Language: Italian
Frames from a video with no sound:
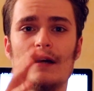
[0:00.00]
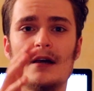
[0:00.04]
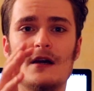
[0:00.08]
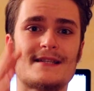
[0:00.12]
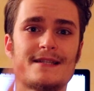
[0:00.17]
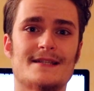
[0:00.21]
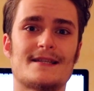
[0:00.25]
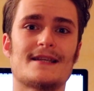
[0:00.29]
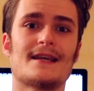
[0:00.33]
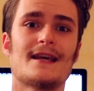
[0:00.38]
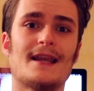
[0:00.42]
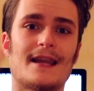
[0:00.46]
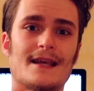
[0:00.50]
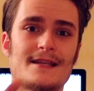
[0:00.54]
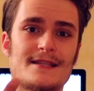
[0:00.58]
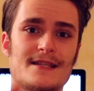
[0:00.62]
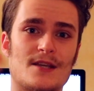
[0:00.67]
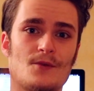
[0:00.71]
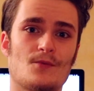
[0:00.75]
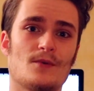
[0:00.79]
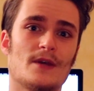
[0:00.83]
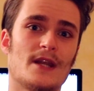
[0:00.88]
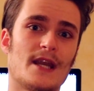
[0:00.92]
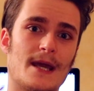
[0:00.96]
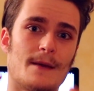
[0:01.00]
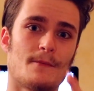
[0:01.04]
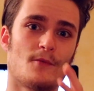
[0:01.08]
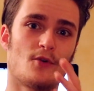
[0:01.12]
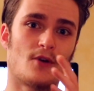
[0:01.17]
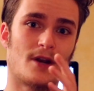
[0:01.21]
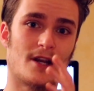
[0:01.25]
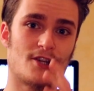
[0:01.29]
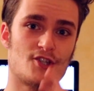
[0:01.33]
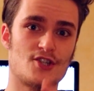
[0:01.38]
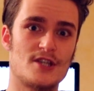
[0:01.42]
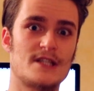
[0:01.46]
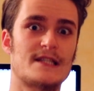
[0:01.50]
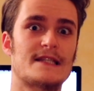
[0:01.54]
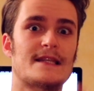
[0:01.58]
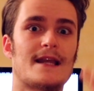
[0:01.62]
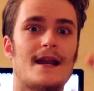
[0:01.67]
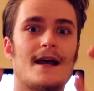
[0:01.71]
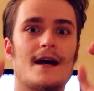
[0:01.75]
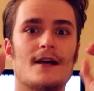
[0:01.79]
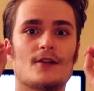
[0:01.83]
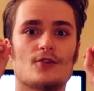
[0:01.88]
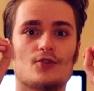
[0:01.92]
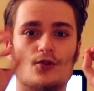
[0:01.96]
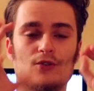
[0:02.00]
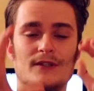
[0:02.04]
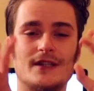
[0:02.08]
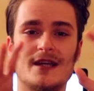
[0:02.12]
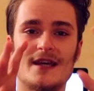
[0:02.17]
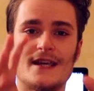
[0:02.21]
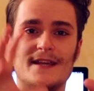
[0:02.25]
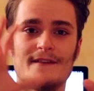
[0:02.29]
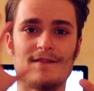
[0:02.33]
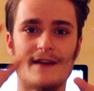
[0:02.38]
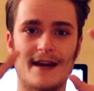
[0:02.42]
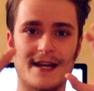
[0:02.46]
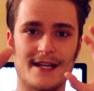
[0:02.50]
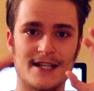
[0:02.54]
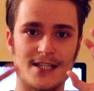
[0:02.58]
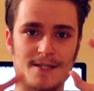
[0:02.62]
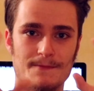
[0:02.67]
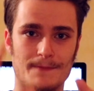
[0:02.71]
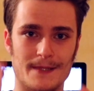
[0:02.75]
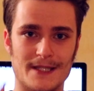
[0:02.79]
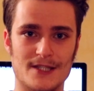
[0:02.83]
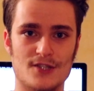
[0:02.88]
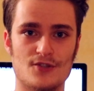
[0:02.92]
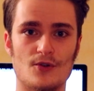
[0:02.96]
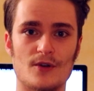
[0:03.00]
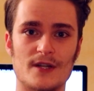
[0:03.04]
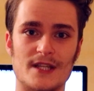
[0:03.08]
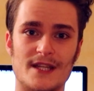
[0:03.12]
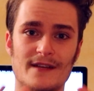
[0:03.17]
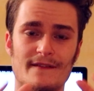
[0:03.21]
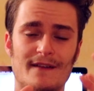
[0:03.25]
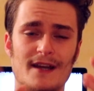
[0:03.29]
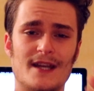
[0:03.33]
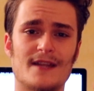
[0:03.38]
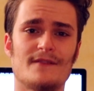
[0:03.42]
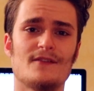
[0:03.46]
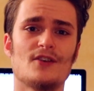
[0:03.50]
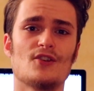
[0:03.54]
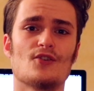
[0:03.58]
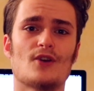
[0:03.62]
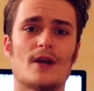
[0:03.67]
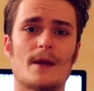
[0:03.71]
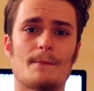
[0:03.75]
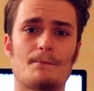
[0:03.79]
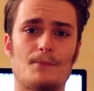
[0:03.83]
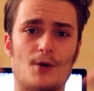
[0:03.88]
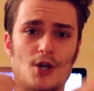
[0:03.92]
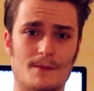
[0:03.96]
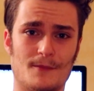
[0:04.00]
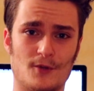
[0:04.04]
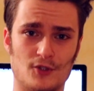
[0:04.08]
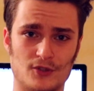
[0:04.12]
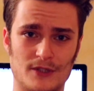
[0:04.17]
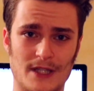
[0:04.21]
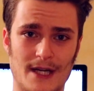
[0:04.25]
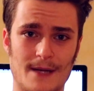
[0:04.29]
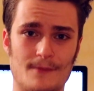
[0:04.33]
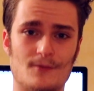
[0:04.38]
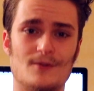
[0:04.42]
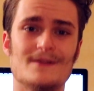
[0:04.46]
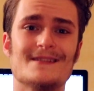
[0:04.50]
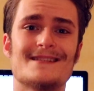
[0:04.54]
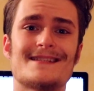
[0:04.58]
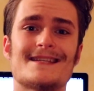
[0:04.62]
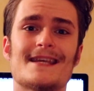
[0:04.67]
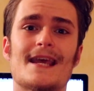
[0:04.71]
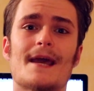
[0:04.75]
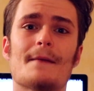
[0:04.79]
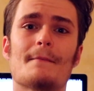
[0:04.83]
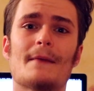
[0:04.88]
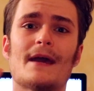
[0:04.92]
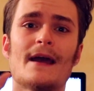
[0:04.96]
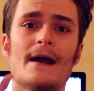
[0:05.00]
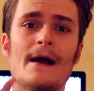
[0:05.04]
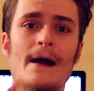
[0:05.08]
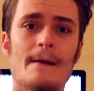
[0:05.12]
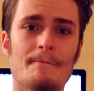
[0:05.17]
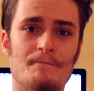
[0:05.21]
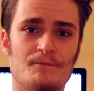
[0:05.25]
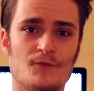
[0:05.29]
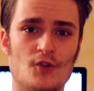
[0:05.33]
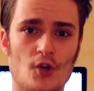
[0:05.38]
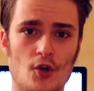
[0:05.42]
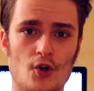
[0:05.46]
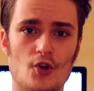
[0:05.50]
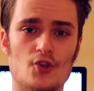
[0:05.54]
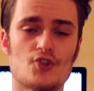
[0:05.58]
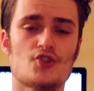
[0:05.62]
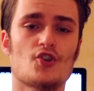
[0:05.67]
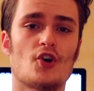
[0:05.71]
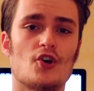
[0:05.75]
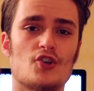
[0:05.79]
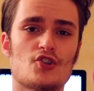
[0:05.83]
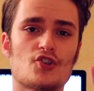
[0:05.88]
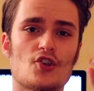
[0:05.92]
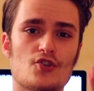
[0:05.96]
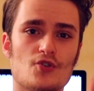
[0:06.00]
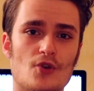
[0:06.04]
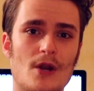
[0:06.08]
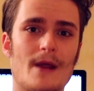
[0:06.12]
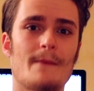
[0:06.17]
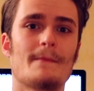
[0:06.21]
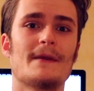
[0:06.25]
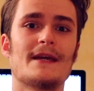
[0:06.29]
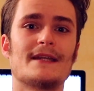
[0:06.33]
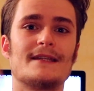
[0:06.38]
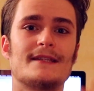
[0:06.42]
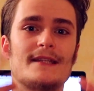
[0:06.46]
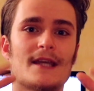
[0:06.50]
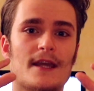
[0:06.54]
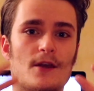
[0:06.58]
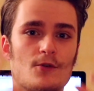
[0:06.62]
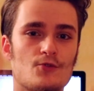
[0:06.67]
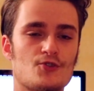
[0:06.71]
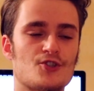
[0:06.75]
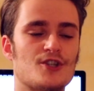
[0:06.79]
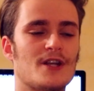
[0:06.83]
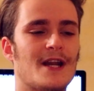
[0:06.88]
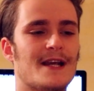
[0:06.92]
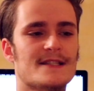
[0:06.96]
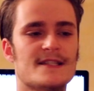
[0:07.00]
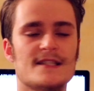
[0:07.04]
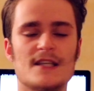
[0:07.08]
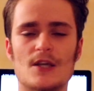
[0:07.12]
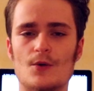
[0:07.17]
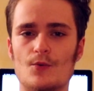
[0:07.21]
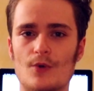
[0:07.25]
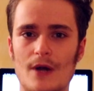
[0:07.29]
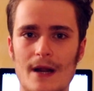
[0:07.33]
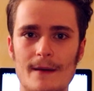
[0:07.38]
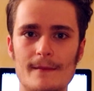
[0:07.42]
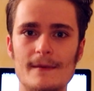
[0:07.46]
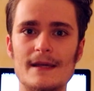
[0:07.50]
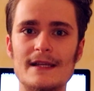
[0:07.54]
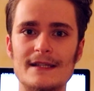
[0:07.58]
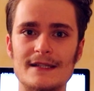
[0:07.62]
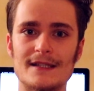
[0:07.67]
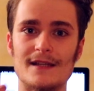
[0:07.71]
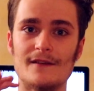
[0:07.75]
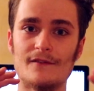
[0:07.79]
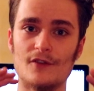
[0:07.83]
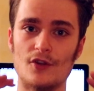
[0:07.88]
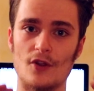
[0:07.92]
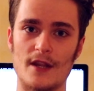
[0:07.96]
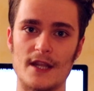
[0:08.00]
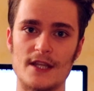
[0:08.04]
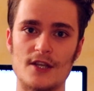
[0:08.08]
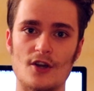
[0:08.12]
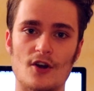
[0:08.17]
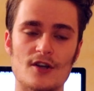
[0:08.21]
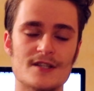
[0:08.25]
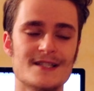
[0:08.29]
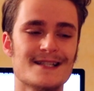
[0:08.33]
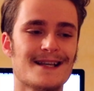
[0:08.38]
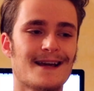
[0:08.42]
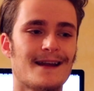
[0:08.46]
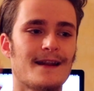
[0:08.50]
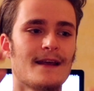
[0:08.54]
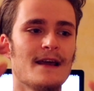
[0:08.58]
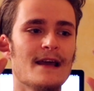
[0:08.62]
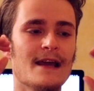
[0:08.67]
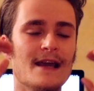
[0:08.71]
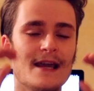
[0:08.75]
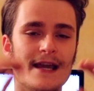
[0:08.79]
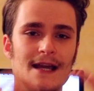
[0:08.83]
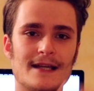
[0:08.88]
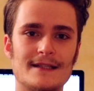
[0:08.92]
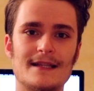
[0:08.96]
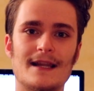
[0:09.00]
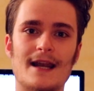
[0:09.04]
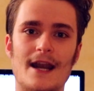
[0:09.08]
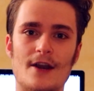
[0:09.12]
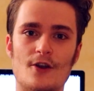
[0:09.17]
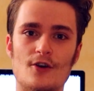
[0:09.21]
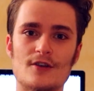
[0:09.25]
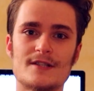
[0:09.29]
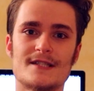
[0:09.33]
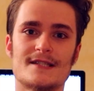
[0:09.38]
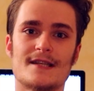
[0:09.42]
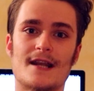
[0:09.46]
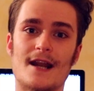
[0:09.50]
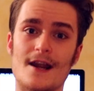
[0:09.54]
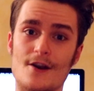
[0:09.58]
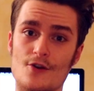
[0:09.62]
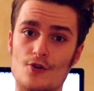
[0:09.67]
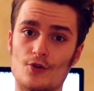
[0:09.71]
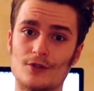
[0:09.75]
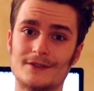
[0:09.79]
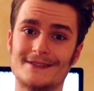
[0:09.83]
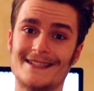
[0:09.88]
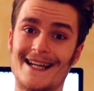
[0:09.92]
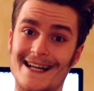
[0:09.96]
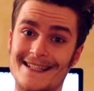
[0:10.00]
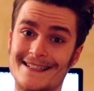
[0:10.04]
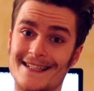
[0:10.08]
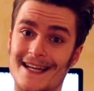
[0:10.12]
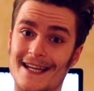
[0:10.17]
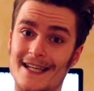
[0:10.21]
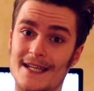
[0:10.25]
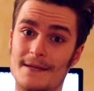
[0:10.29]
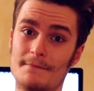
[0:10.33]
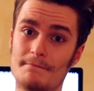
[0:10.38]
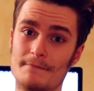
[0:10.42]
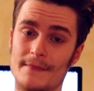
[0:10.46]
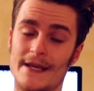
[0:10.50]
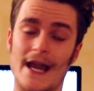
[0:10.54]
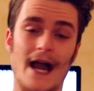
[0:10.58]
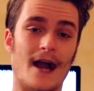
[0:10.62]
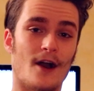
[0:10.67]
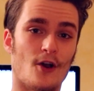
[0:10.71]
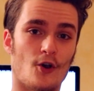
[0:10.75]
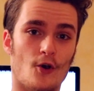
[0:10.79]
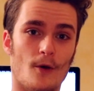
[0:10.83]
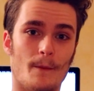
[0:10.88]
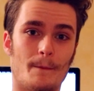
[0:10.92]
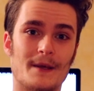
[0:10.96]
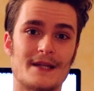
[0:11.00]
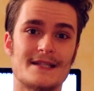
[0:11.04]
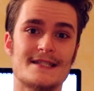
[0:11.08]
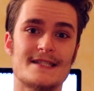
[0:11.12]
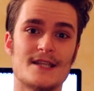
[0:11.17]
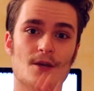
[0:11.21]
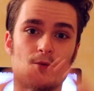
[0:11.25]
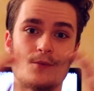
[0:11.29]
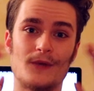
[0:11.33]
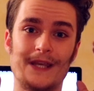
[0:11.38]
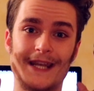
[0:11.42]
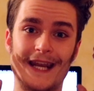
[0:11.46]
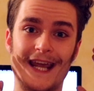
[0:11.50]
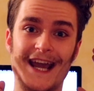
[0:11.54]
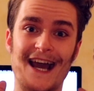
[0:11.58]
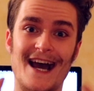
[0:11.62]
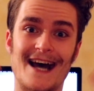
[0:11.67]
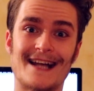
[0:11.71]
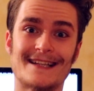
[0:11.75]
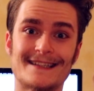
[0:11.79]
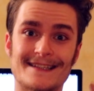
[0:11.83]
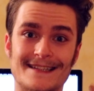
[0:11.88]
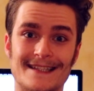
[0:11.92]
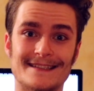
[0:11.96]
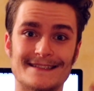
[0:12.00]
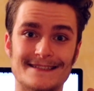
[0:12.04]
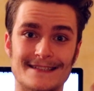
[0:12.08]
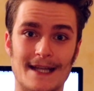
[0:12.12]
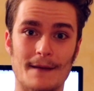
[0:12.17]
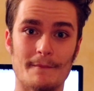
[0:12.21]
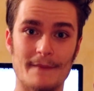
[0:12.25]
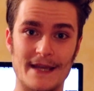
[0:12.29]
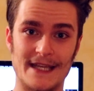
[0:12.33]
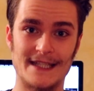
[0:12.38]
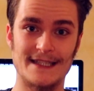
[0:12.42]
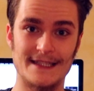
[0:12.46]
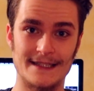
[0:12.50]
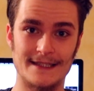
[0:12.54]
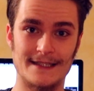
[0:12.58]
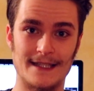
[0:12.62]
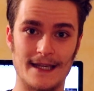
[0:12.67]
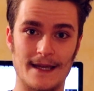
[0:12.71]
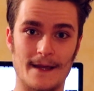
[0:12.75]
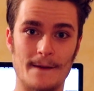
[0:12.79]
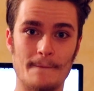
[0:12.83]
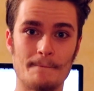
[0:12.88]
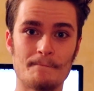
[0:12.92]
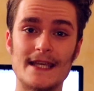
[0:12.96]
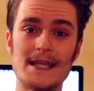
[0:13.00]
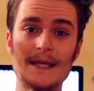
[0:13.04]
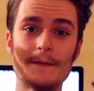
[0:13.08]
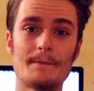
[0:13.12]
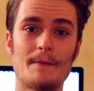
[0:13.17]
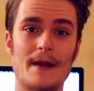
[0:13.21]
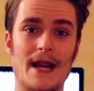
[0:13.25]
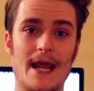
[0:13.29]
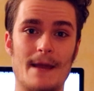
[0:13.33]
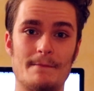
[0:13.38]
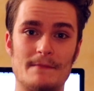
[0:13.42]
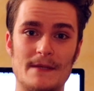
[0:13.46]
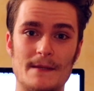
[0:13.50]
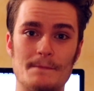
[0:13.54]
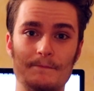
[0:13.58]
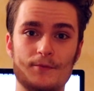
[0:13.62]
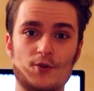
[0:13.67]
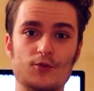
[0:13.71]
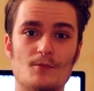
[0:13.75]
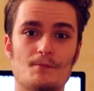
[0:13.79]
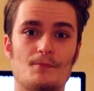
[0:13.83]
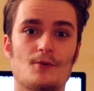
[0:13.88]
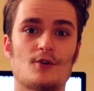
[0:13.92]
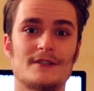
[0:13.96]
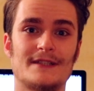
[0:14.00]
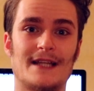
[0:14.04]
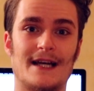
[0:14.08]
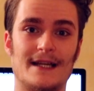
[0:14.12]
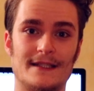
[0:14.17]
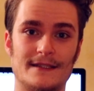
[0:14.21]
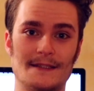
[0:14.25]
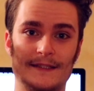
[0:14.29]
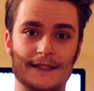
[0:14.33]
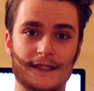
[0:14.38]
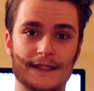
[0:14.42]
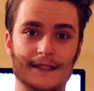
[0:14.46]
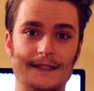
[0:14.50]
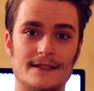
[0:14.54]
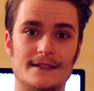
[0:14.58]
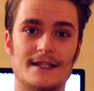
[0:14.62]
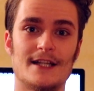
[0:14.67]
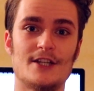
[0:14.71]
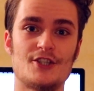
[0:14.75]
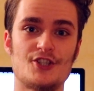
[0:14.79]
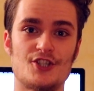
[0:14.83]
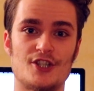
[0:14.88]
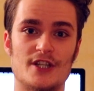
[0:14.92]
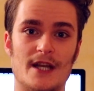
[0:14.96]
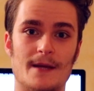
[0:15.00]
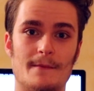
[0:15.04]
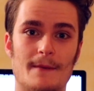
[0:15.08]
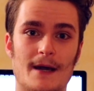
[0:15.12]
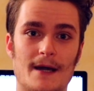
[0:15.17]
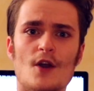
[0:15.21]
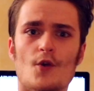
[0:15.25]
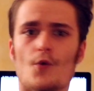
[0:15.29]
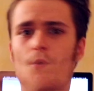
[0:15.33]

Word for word: se la seguiremo registrando dei vari spezzoni, dei vari video che poi monteremo insieme, non lo so, so solamente che uscirà sicuramente il video degli Oscar e della nostra nottata in bianco per seguire attentamente i premi più importanti del cinema.